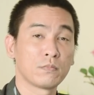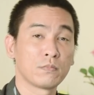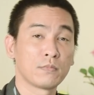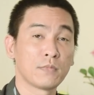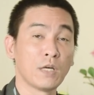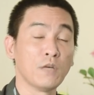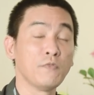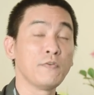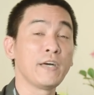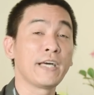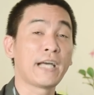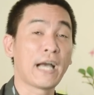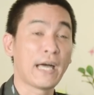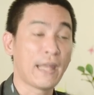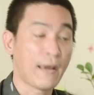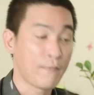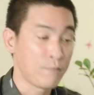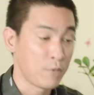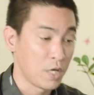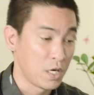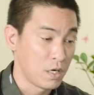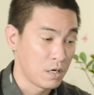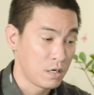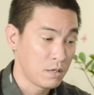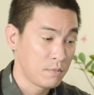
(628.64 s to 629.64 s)
tử vi cả
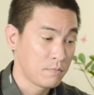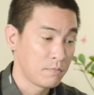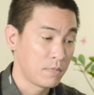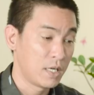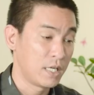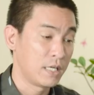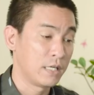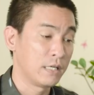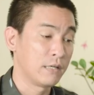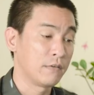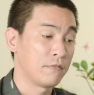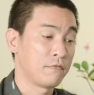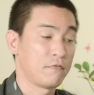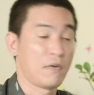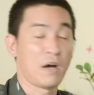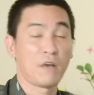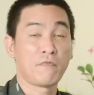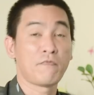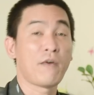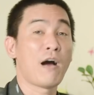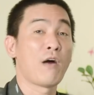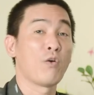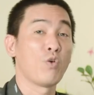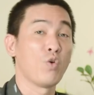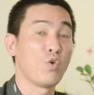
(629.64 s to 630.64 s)
năm nữa mình vận
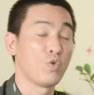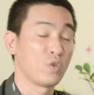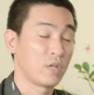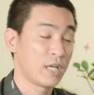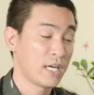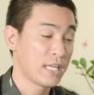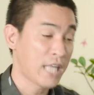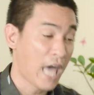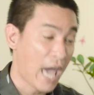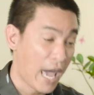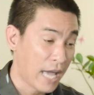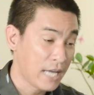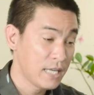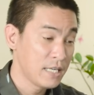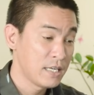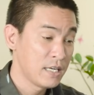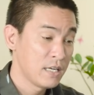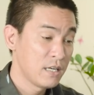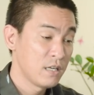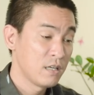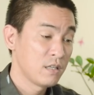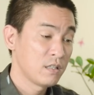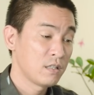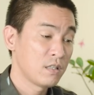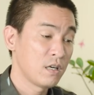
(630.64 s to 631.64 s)
vào luôn cái tháng
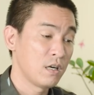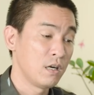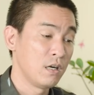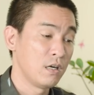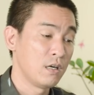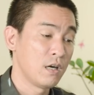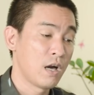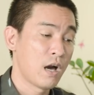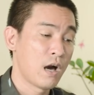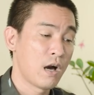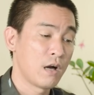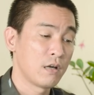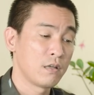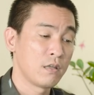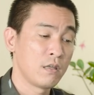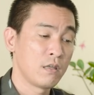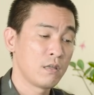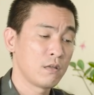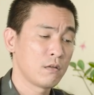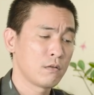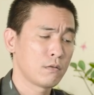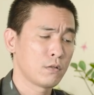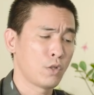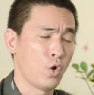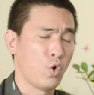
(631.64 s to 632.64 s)
thì à,
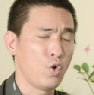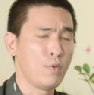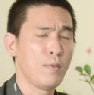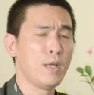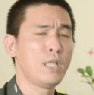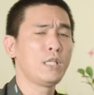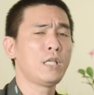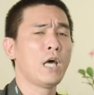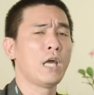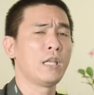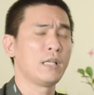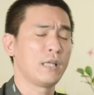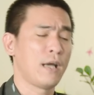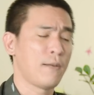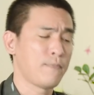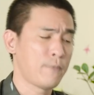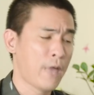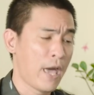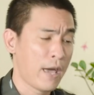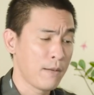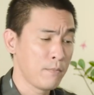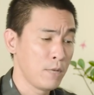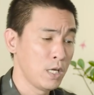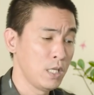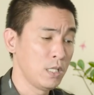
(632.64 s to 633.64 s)
tuổi bính thìn gặp
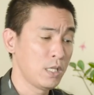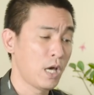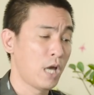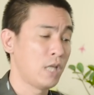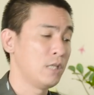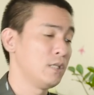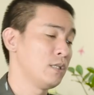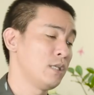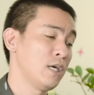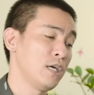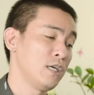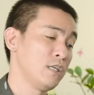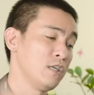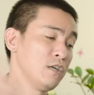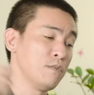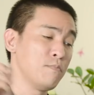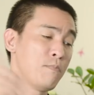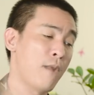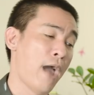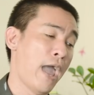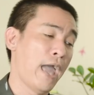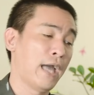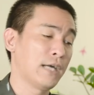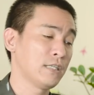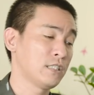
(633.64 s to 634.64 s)
tháng bính thìn thì như
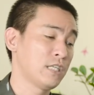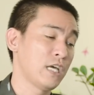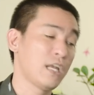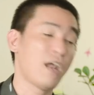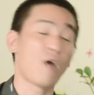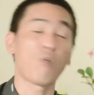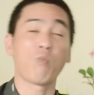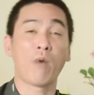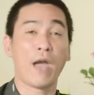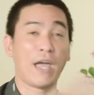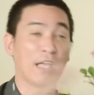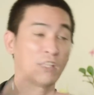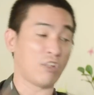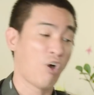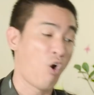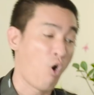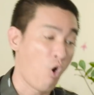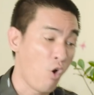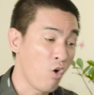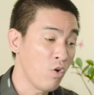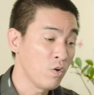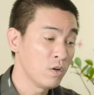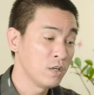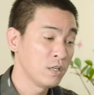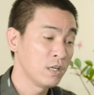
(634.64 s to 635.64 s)
mạng sẽ đồng hàng
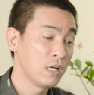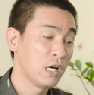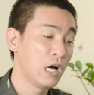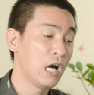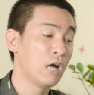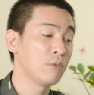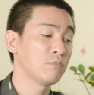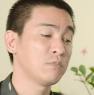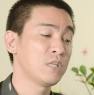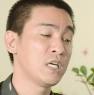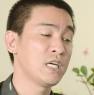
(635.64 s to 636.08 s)
thổ không?